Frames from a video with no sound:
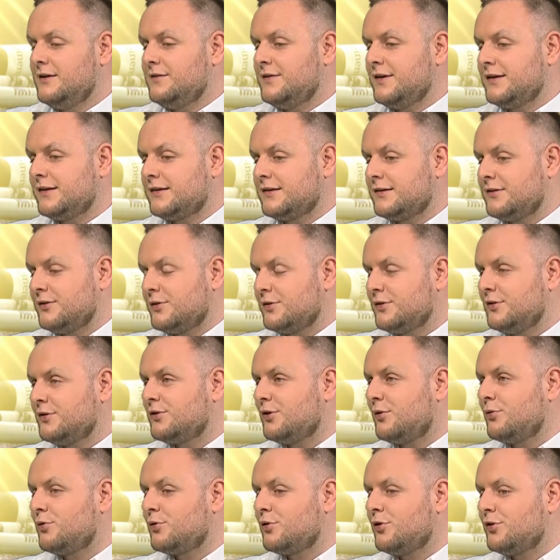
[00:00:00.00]
Więc no,
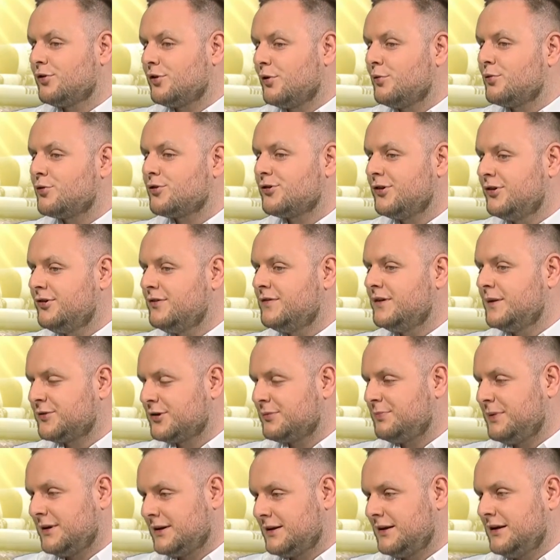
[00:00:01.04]
są, są różne dziwne
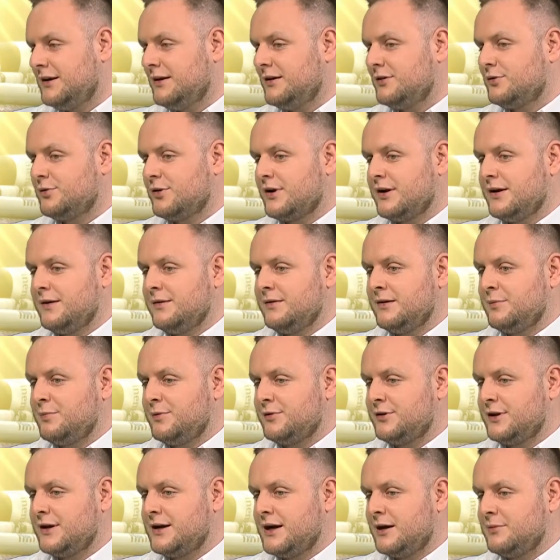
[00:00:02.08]
przypadki, które
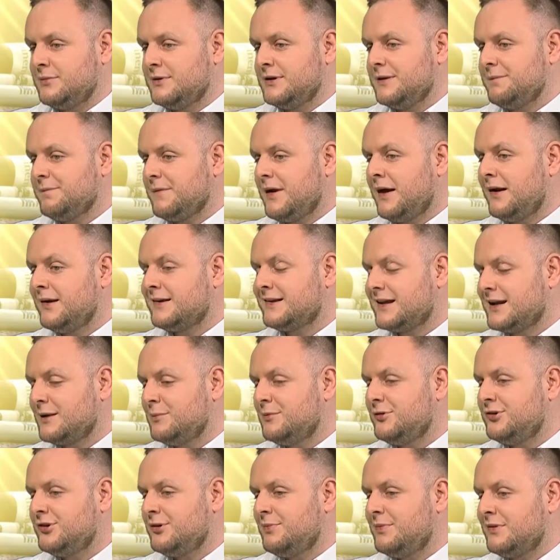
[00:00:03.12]
napotykamy, ale
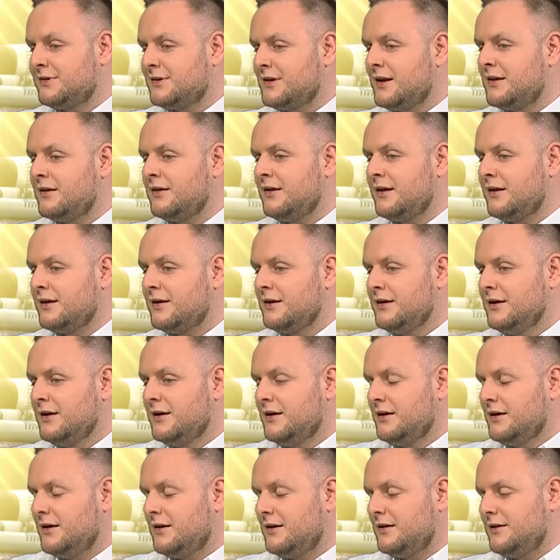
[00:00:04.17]
staramy się bezwzględnie
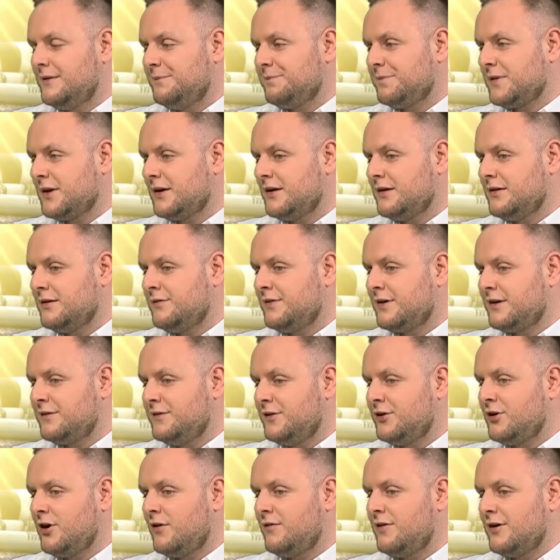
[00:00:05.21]
y,
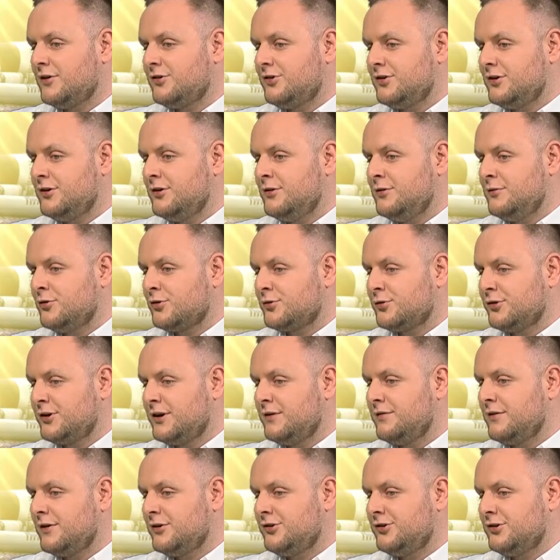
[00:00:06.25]
weryfikować i
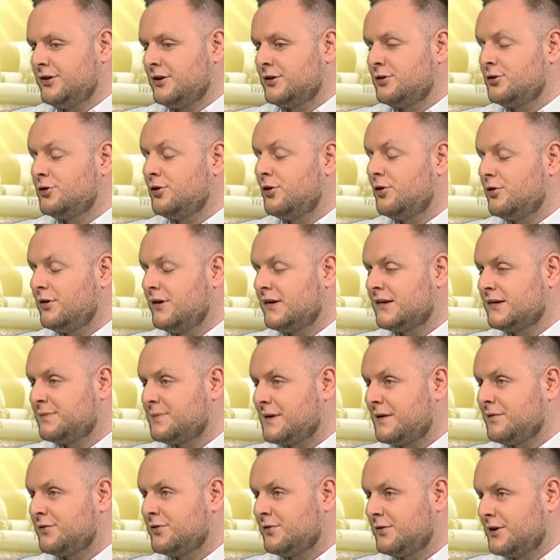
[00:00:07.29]
doszukiwać się, kto jest
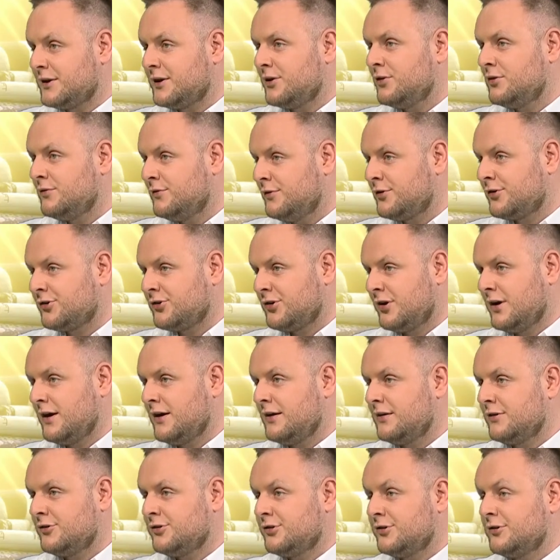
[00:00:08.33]
sprawcą takiego
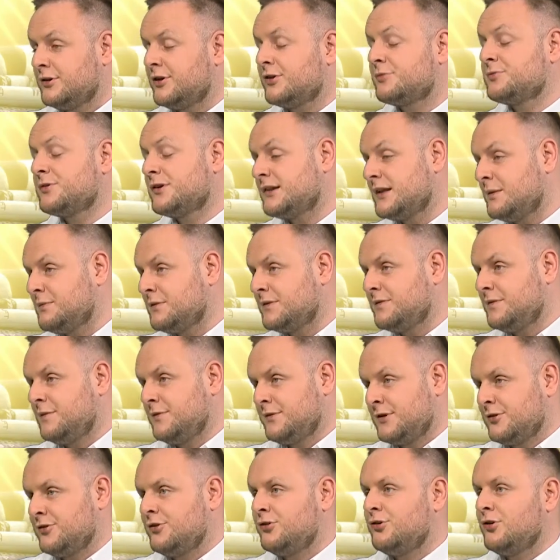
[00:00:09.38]
wykroczenia, mm. czy też przestępstwa,
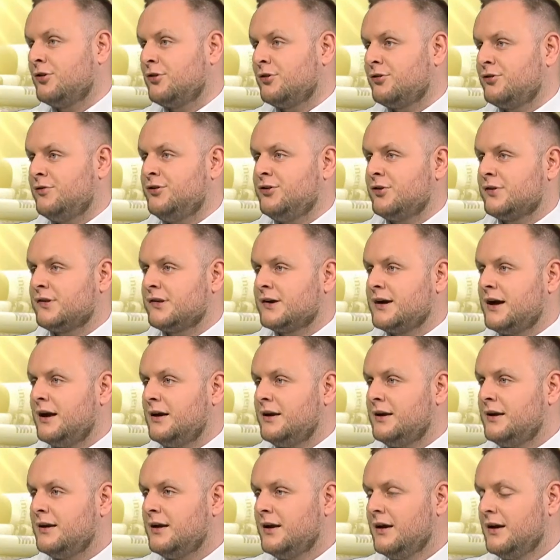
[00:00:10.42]
w zależności od, oczywiście od
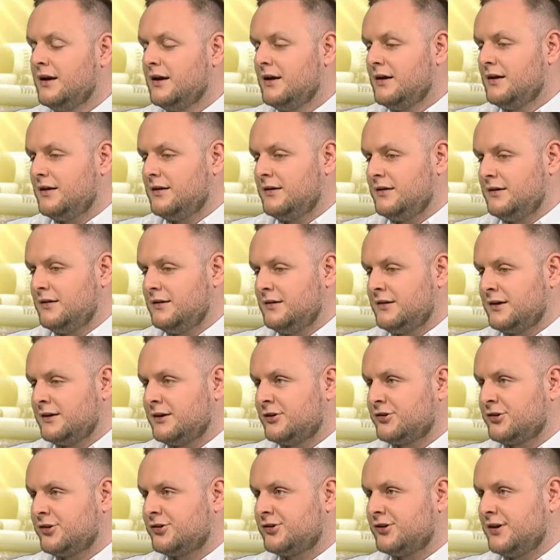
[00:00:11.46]
skali y, tak
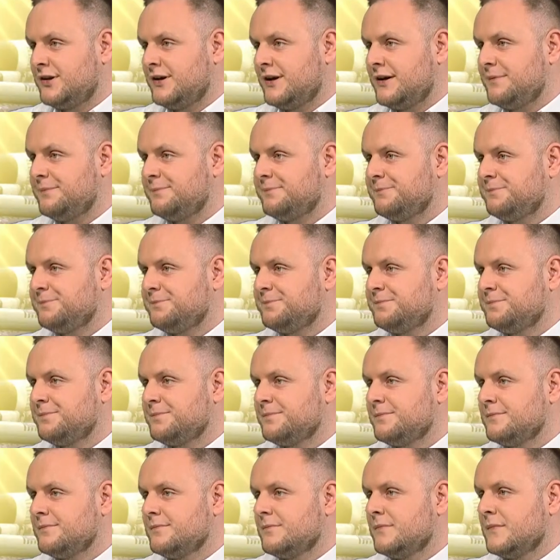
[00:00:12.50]
zanieczyszczenia. Tak z żywnością,
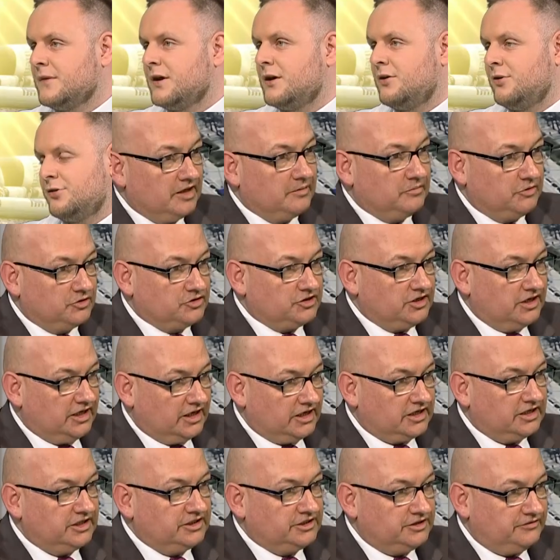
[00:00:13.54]
prawda? Nie oczywiście.
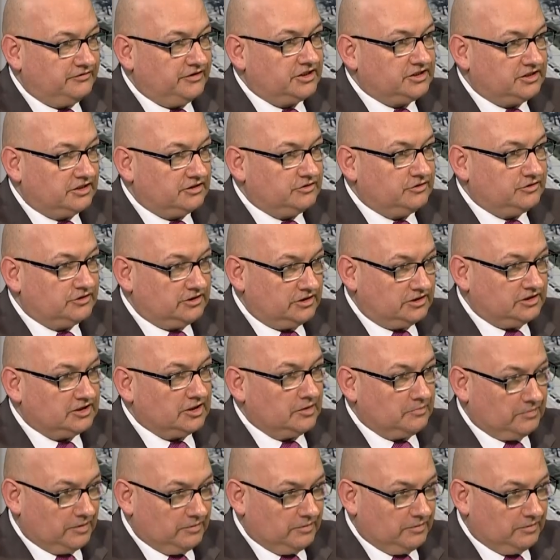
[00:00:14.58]
jakieś zwierzę, to trzeba